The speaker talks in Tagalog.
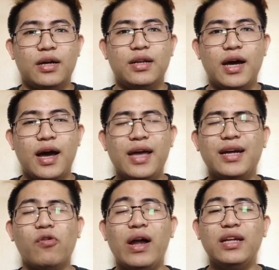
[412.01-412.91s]
na ay
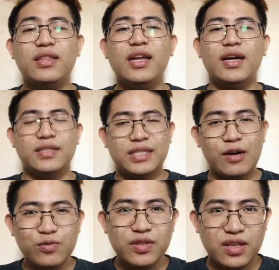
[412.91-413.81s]
quality ng
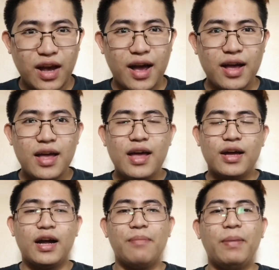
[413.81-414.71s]
sound niya
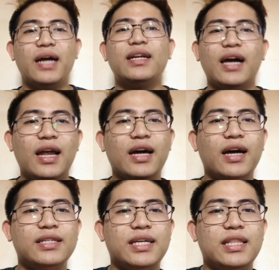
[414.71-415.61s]
kapag nakalagay
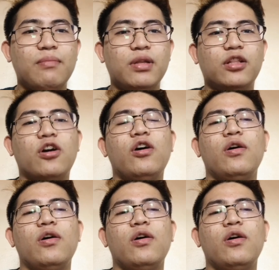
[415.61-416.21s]
sa damit ko.